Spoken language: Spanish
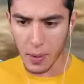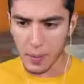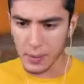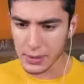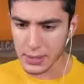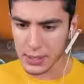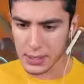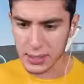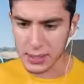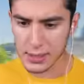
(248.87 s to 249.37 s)

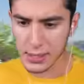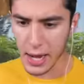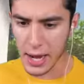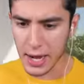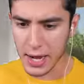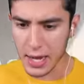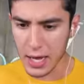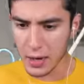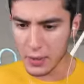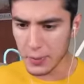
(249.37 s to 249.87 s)
Vamos a
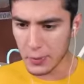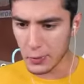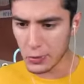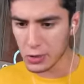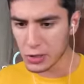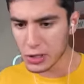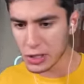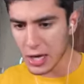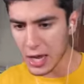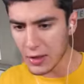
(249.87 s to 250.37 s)
seguir
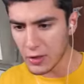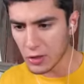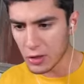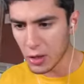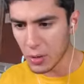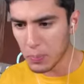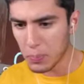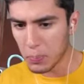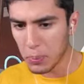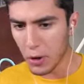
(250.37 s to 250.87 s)

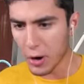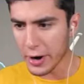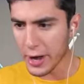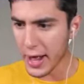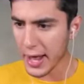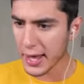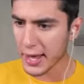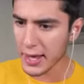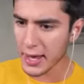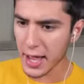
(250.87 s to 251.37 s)
buscando
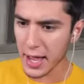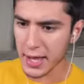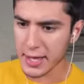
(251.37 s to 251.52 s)
por aquí.